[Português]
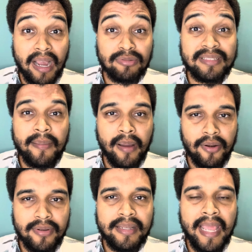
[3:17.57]
ao
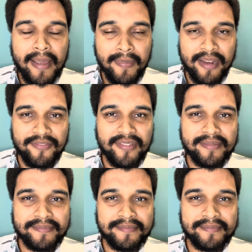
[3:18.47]
trabalho em breve.
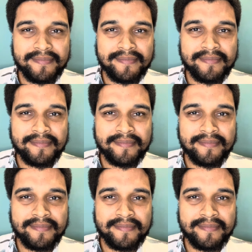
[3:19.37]
É isso